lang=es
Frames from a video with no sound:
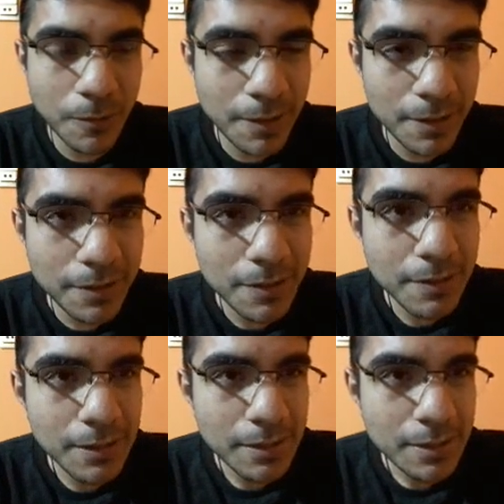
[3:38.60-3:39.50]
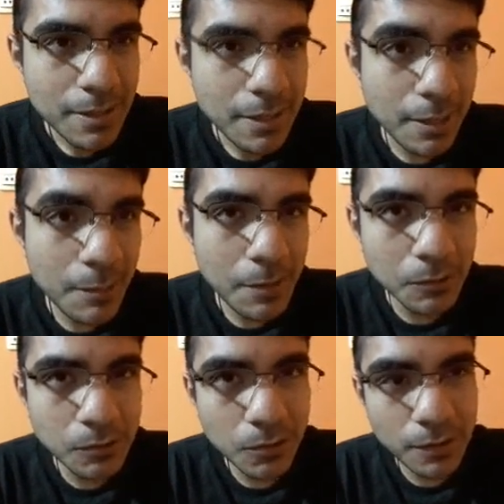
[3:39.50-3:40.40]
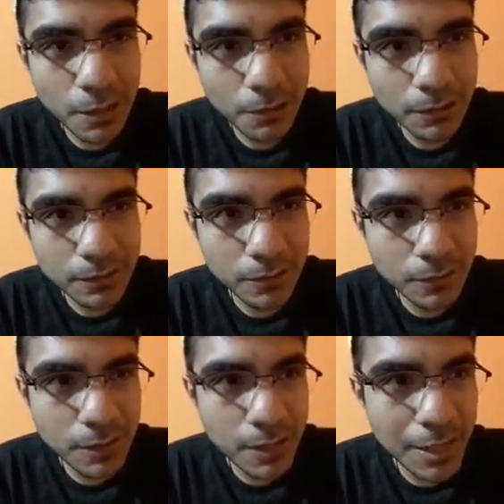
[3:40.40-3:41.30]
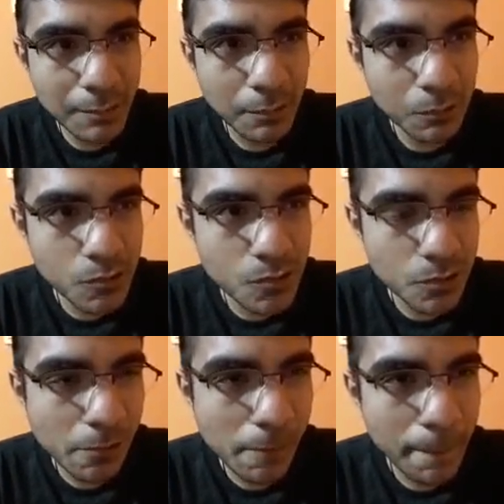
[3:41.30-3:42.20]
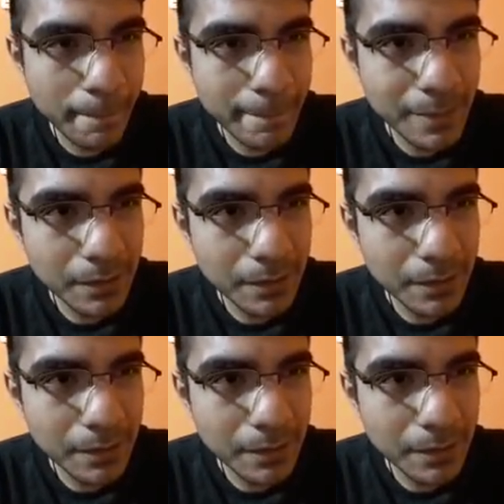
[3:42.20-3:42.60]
Bay. ¿Qué me gustó de la colección Evolution?